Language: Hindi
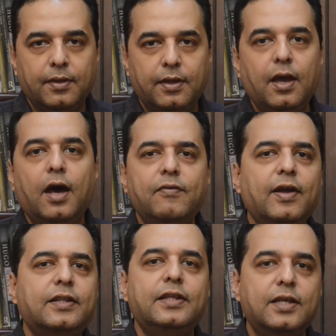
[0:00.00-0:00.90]
कि हर
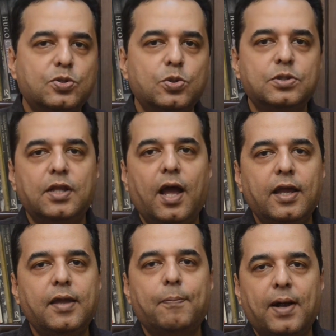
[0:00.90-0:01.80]
व्यक्ति ये सोचता
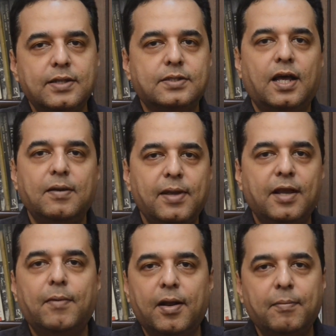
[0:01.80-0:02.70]
है कि पांच साल में
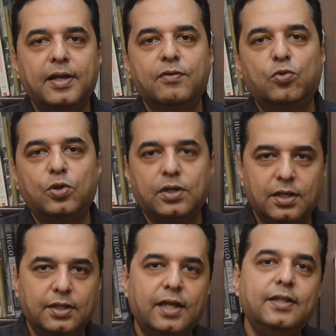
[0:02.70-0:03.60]
एक बार मैंने वोट
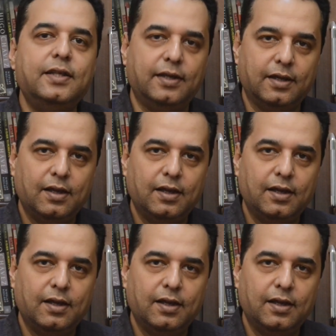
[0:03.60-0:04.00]
दे दी